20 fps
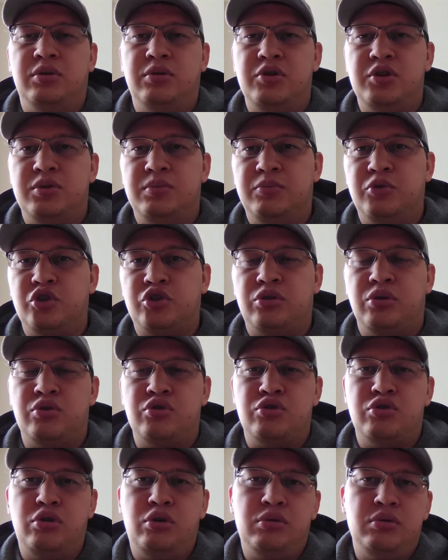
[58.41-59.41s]
То есть может он
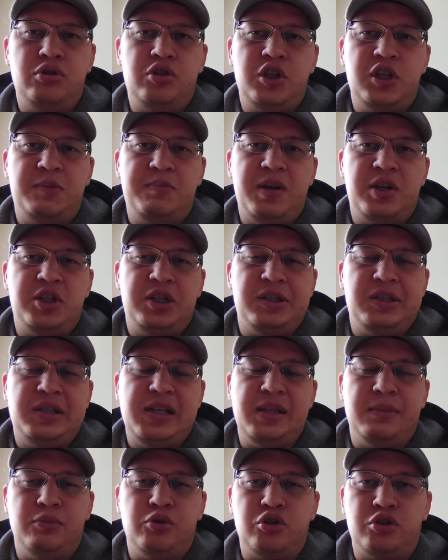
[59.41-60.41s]
сдохнуть через 5-6
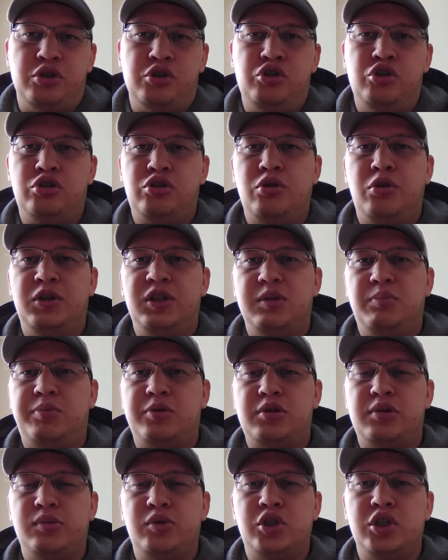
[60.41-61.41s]
лет, может еще сколько-то
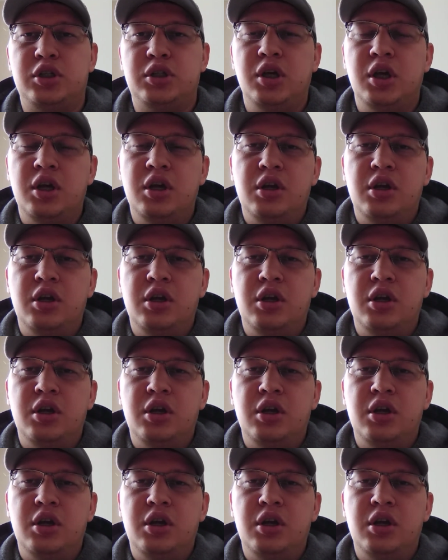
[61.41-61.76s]
прослужить.